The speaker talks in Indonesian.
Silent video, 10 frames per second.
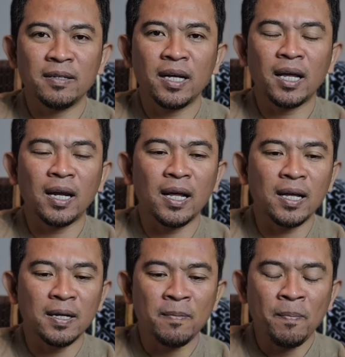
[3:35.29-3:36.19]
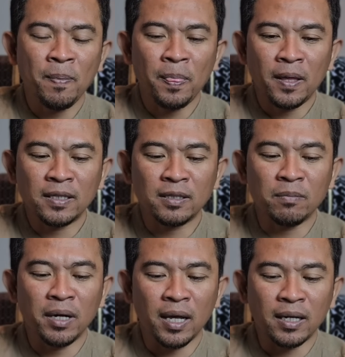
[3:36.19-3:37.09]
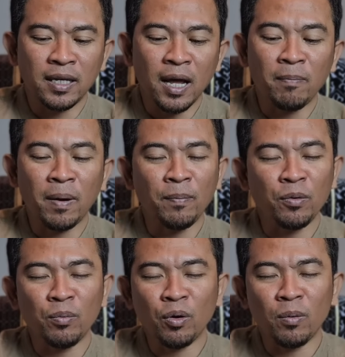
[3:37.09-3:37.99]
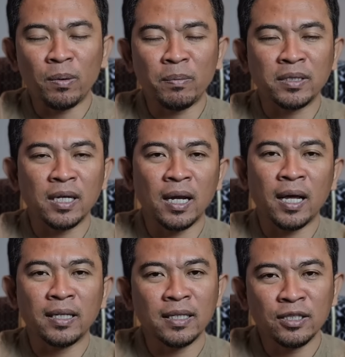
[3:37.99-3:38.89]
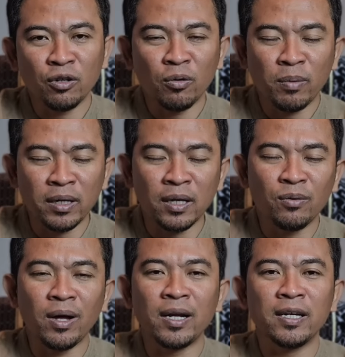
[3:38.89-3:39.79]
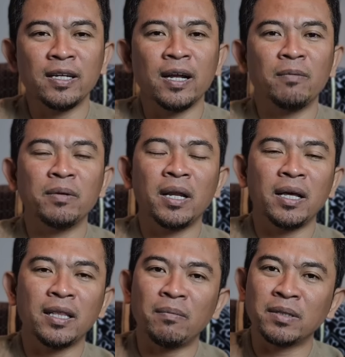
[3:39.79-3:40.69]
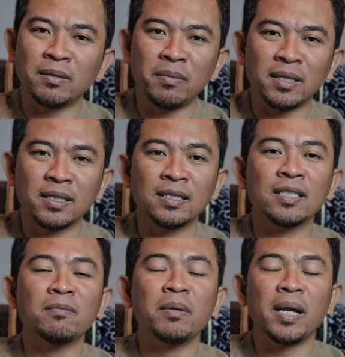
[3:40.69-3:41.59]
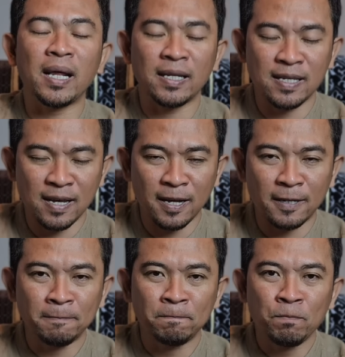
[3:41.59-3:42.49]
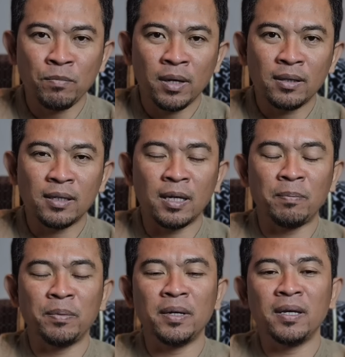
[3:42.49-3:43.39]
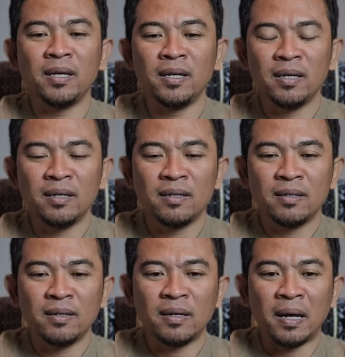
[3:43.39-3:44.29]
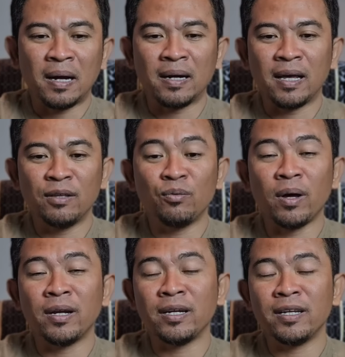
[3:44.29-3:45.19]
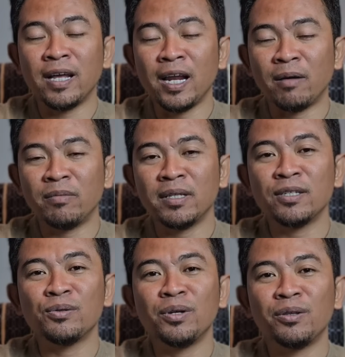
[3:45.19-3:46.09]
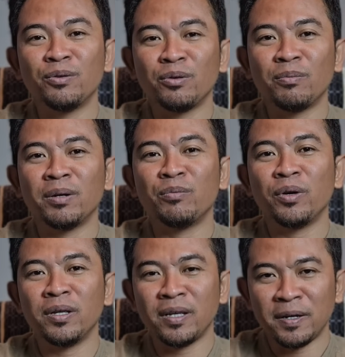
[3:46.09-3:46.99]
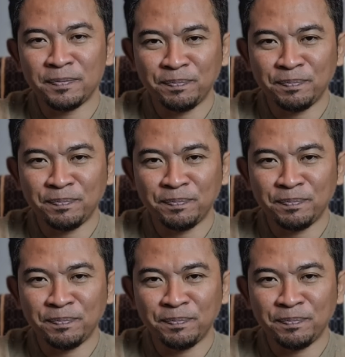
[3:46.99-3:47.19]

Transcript: Karena sebenarnya apapun pokok permasalahannya jawabannya itu ada di dalam diri kita masing-masing sebenarnya. Tetapi karena itu ada di dalam kita sulit untuk menemuinya.